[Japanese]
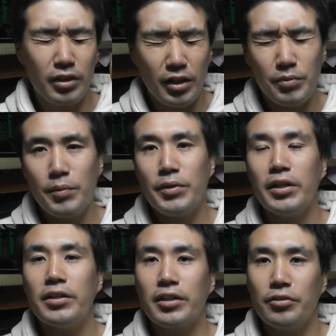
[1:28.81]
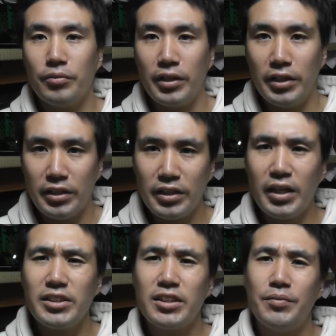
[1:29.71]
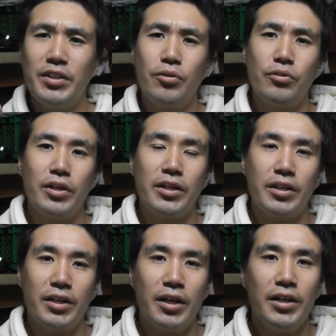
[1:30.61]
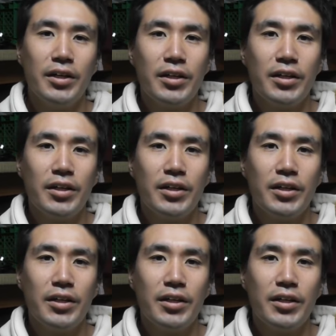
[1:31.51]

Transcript: テレビで見たんだけどもね、一回しか見たことないから、